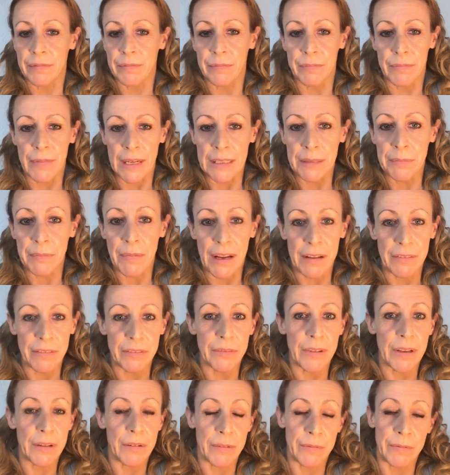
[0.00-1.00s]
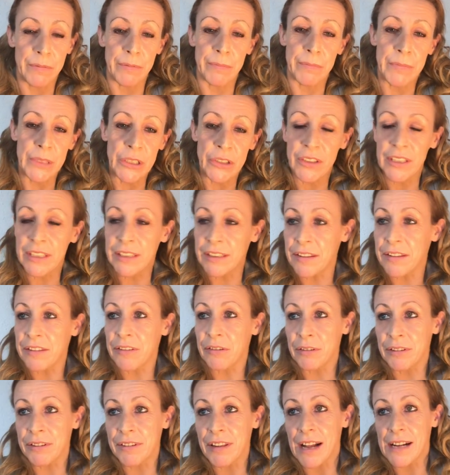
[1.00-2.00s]
manchmal äh, mischt sich das
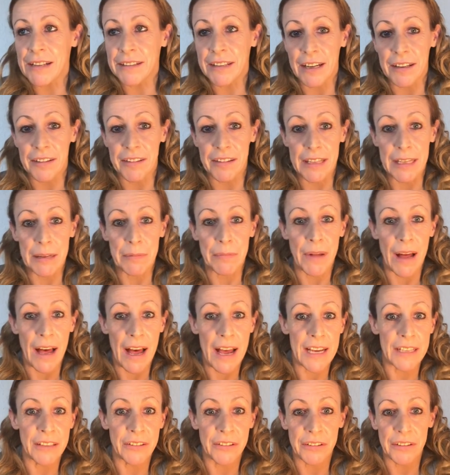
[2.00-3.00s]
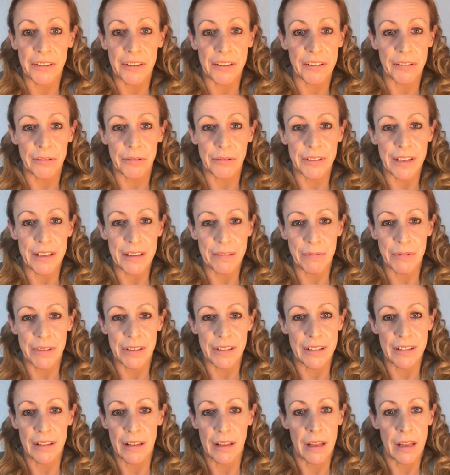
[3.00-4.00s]
so ins Alltagsleben ein oder so, dass
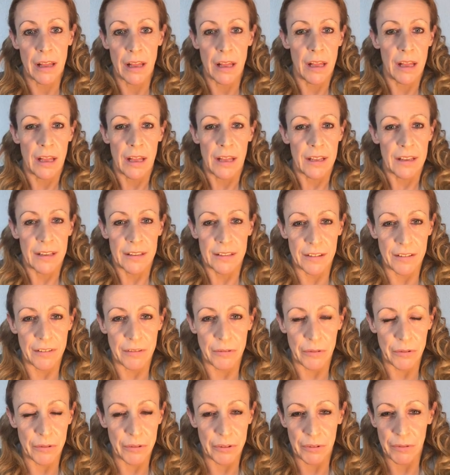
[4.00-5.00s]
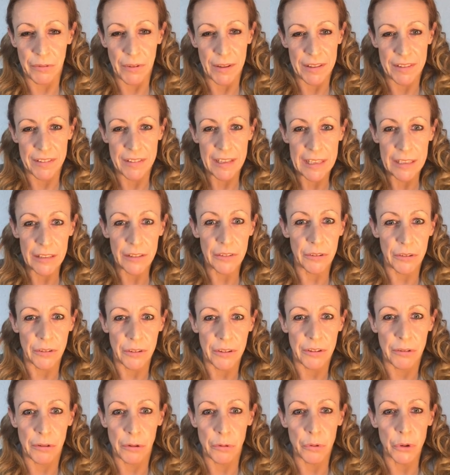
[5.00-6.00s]
man so, so was denkt
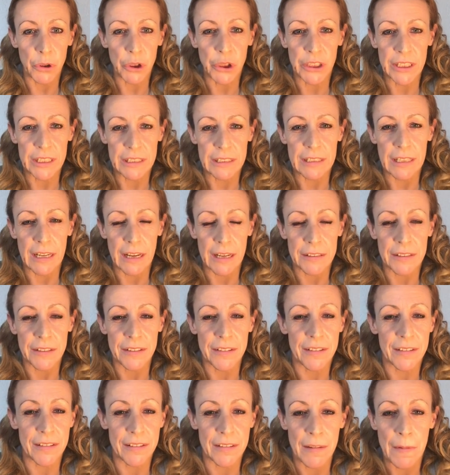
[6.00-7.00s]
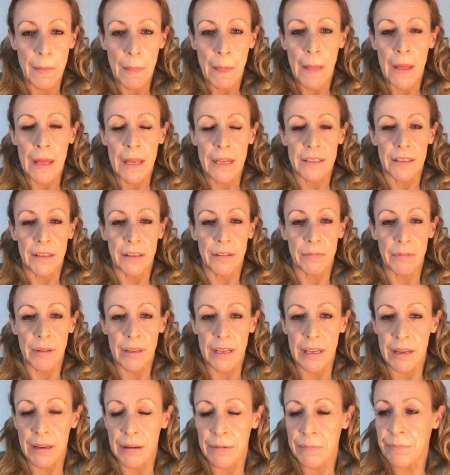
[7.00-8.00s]
oder so losschickt. Ja, das ist, äh,
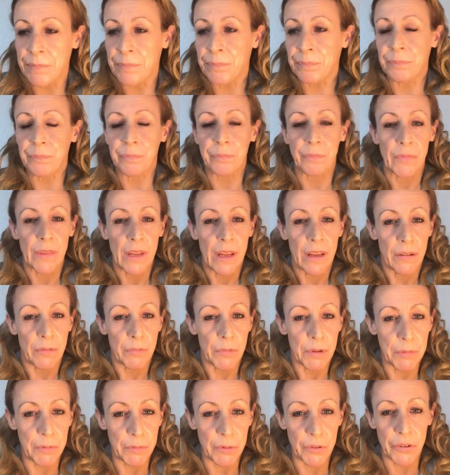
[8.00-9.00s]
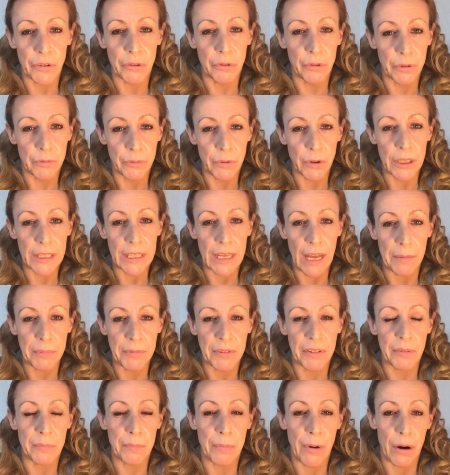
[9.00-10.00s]
ähm, muss man versuchen, wirklich
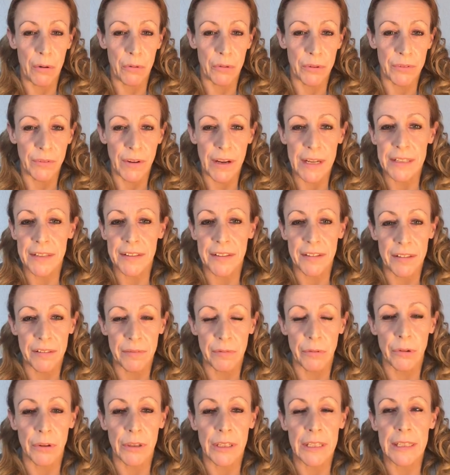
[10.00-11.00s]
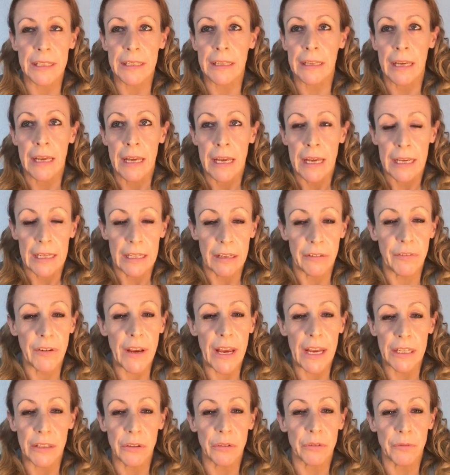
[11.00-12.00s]
abzubauen, weil das ist wirklich
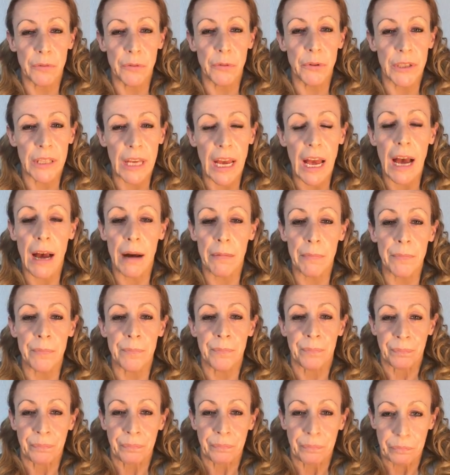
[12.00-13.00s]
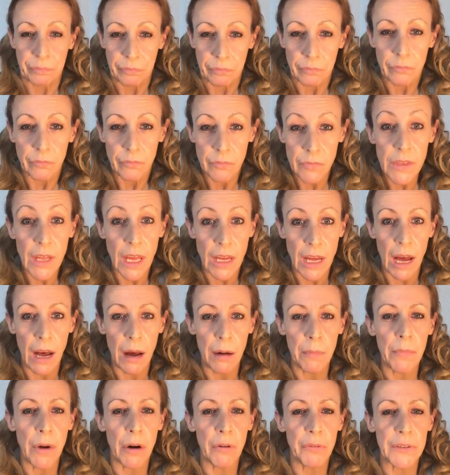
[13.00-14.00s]
gefährlich und Flüche haben,
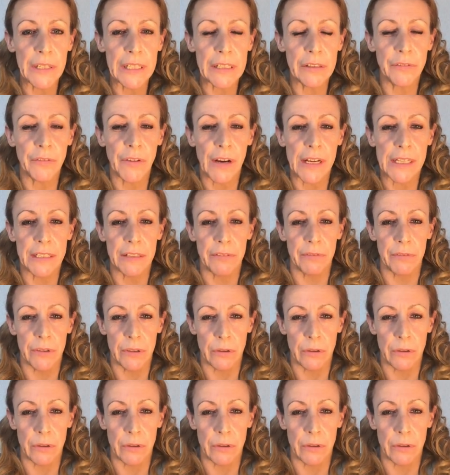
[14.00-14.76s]
haben auf jeden Fall eine